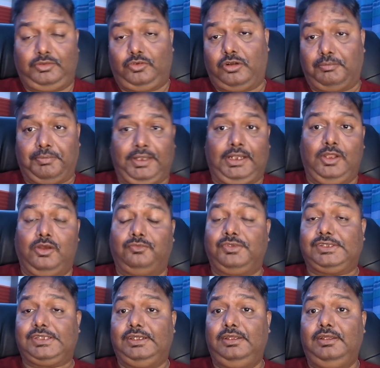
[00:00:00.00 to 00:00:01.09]
थोड़ा ब्रेक लिया
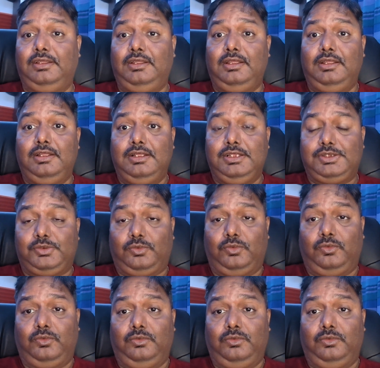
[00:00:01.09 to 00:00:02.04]
ऑफिस से सो